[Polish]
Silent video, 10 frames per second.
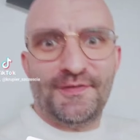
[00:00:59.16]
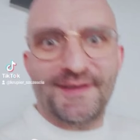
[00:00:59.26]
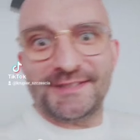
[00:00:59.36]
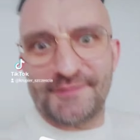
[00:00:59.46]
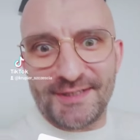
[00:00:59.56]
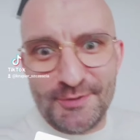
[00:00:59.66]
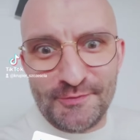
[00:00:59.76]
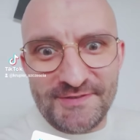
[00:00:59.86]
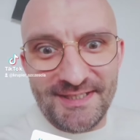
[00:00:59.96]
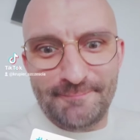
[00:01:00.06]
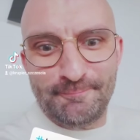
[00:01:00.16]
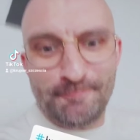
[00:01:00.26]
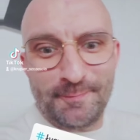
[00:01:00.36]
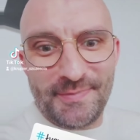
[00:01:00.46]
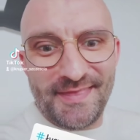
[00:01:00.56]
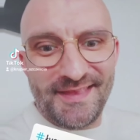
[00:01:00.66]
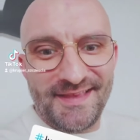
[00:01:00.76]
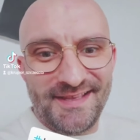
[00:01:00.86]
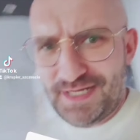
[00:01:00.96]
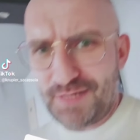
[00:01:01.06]
kwiatek w taksówce.
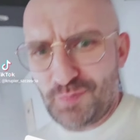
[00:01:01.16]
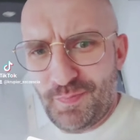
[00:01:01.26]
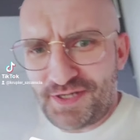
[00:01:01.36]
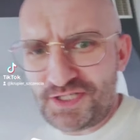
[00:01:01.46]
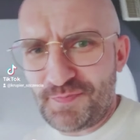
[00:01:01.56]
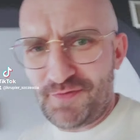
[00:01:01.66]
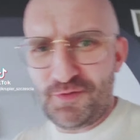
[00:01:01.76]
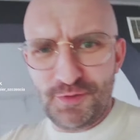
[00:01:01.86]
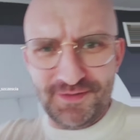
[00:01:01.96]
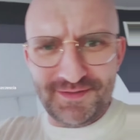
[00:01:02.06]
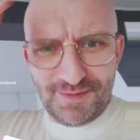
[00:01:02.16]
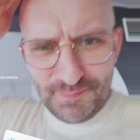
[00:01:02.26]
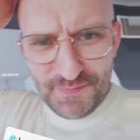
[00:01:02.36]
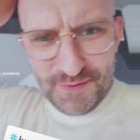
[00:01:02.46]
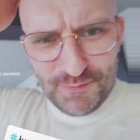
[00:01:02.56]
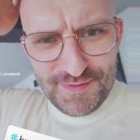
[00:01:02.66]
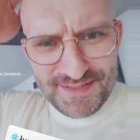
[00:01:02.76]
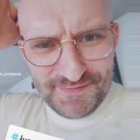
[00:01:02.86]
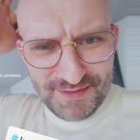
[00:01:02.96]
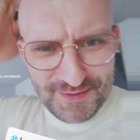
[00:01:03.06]
Albo bardziej prowokująco,
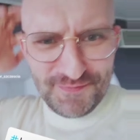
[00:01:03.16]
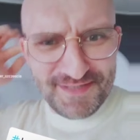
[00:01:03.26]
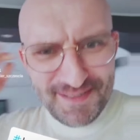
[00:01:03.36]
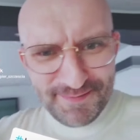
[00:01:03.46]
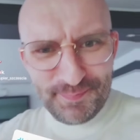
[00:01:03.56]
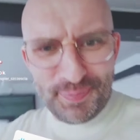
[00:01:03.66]
łysy w taksówce.